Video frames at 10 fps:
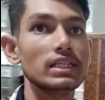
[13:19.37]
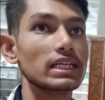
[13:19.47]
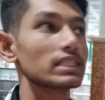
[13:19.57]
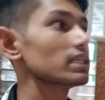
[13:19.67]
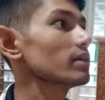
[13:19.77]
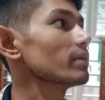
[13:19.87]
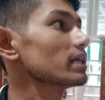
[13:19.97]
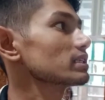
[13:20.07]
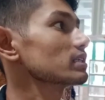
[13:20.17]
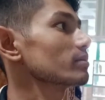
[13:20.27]
जैसी है
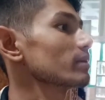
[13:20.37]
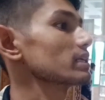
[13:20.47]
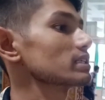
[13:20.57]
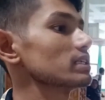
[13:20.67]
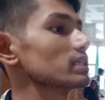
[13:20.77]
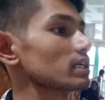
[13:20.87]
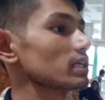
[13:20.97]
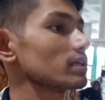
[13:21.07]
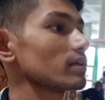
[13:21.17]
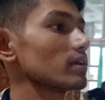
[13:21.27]
वैसी की वैसी रहे